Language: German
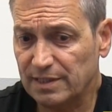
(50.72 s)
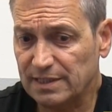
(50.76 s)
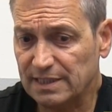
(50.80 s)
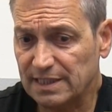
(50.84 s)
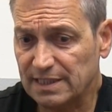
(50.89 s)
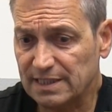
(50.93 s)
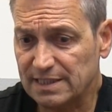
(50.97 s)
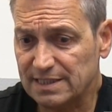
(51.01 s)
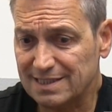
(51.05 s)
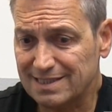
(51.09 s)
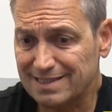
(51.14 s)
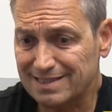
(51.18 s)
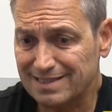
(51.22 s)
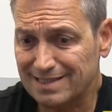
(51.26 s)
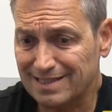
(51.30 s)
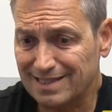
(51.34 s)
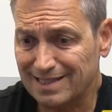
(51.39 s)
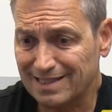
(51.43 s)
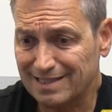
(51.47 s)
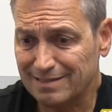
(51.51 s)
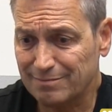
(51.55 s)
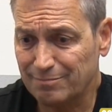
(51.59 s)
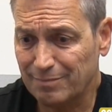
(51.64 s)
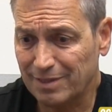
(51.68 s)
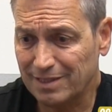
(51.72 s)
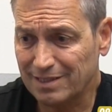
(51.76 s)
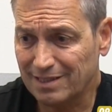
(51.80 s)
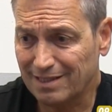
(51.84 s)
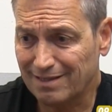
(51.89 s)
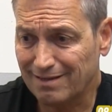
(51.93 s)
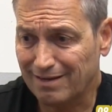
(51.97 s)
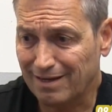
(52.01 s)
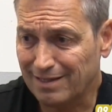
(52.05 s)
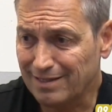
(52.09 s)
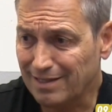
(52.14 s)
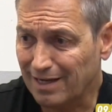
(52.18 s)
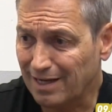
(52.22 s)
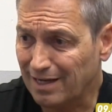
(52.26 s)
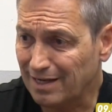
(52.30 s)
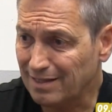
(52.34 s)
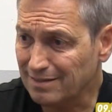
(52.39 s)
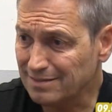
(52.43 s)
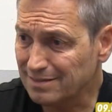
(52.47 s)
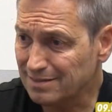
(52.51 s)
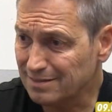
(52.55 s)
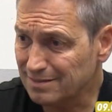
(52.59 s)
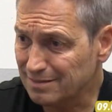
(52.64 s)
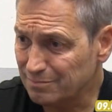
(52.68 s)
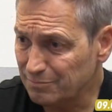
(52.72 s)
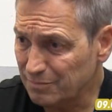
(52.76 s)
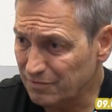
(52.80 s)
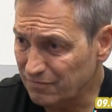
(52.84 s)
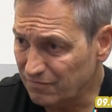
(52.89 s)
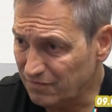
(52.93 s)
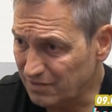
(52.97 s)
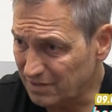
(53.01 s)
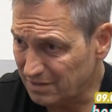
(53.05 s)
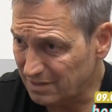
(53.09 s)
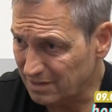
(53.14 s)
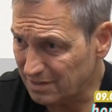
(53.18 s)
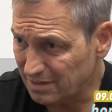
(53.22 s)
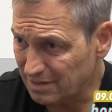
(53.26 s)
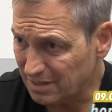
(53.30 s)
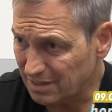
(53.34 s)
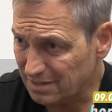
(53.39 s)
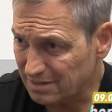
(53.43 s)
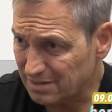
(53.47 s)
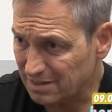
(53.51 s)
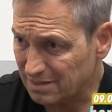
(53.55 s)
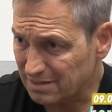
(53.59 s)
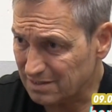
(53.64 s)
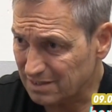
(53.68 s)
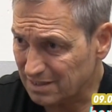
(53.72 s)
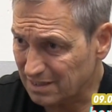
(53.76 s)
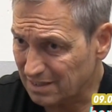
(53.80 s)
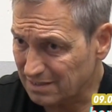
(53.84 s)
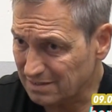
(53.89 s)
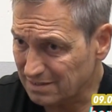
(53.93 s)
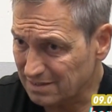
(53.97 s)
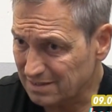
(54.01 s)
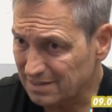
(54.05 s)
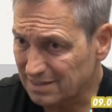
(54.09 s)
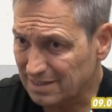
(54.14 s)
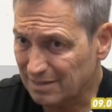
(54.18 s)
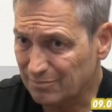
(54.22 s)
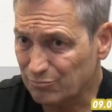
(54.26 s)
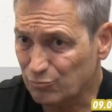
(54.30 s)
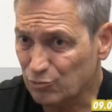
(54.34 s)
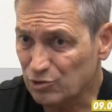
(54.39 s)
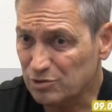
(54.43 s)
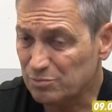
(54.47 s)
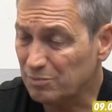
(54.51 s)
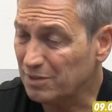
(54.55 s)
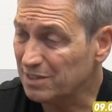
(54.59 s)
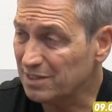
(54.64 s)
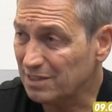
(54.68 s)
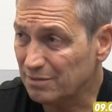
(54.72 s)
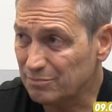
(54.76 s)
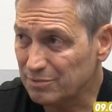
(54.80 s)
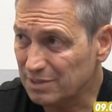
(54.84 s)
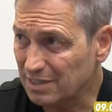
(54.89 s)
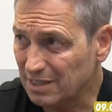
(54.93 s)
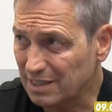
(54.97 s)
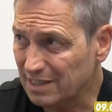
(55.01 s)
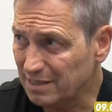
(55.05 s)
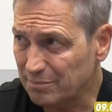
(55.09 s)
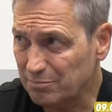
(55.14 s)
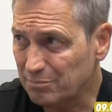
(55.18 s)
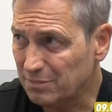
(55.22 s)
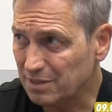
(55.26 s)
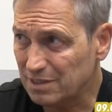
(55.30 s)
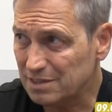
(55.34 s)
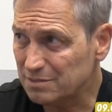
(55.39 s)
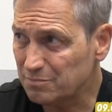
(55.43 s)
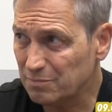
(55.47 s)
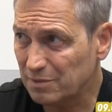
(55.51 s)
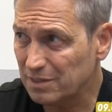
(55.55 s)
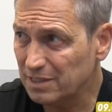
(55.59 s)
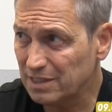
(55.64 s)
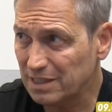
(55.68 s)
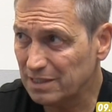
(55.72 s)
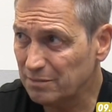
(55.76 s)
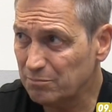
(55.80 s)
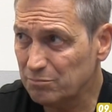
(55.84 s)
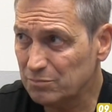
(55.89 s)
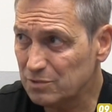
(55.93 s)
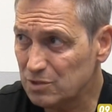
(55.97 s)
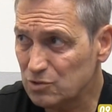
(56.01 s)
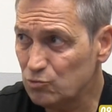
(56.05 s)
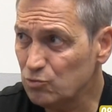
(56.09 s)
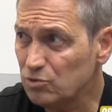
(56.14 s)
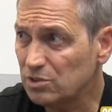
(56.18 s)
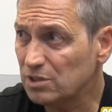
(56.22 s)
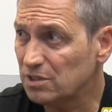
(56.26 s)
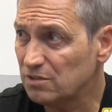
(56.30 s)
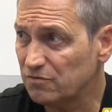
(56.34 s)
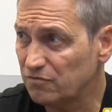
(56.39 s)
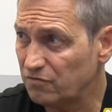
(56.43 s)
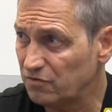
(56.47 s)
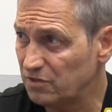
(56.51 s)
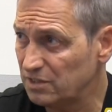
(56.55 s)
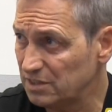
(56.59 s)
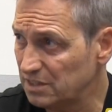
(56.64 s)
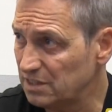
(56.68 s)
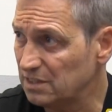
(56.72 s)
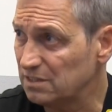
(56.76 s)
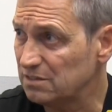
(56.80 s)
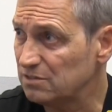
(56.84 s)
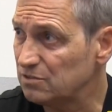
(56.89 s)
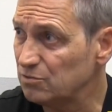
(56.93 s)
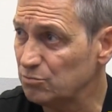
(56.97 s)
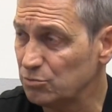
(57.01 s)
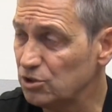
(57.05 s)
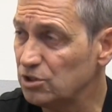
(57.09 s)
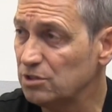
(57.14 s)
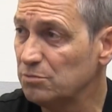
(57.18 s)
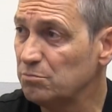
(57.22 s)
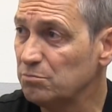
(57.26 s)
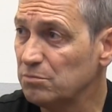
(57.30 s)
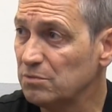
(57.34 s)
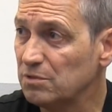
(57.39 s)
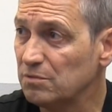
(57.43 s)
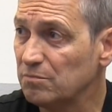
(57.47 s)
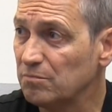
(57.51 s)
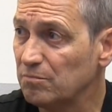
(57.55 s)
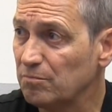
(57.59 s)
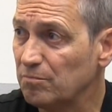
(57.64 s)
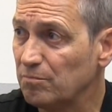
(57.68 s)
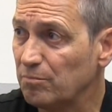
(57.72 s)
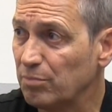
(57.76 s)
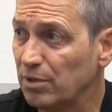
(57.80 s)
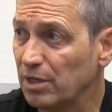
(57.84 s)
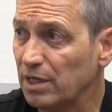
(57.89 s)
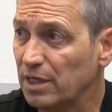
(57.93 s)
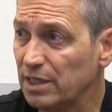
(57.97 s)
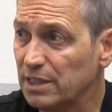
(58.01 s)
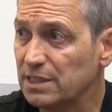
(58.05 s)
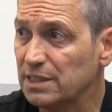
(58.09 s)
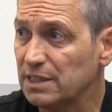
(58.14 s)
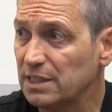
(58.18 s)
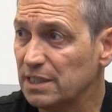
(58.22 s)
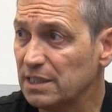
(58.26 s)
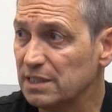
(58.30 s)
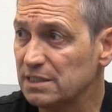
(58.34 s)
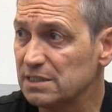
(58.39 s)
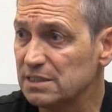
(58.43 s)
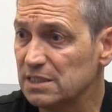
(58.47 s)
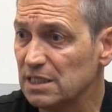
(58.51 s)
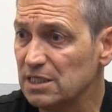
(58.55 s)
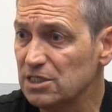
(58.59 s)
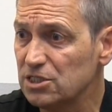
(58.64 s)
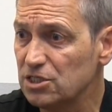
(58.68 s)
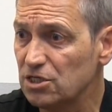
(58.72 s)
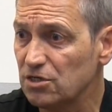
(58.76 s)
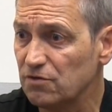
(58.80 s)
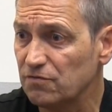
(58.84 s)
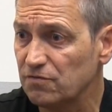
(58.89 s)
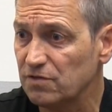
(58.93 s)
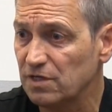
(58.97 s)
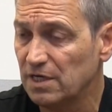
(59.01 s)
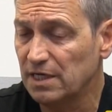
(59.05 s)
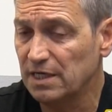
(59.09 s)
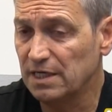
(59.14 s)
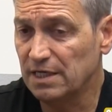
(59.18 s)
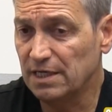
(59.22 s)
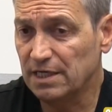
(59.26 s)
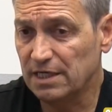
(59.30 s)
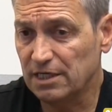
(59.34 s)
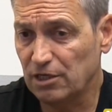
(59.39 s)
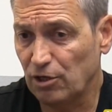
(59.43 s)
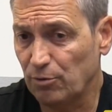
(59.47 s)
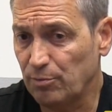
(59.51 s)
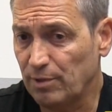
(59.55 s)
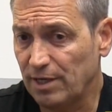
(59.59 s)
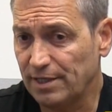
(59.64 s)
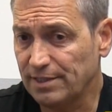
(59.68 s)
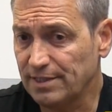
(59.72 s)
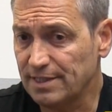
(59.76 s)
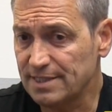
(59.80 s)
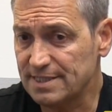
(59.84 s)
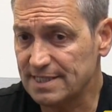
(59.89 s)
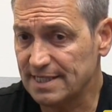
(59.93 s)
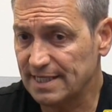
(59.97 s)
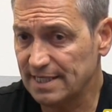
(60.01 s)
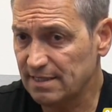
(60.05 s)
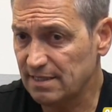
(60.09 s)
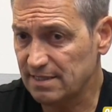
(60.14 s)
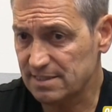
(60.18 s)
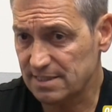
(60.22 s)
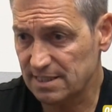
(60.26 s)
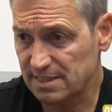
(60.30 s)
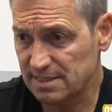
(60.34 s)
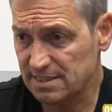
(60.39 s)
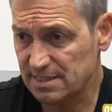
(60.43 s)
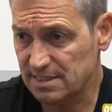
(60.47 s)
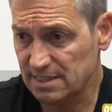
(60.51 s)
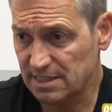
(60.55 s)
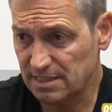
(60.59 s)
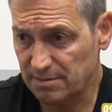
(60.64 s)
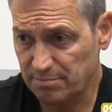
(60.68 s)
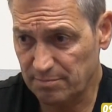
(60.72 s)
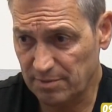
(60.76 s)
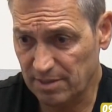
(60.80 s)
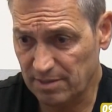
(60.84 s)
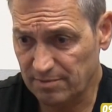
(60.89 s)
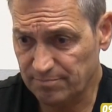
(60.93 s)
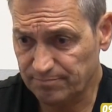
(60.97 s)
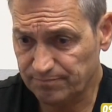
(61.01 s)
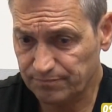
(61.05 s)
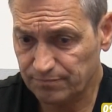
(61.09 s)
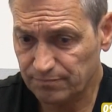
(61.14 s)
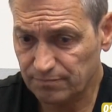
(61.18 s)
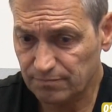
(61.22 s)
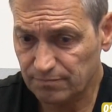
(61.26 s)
man jetzt sagt, meine kleine Angst ist mir wichtiger als das Ganze, dann muss man damit leben, dass man eben Zutritt verliert zu bestimmten mhm. Bereichen der Gesellschaft. Ich glaube, anders geht das jetzt nicht mehr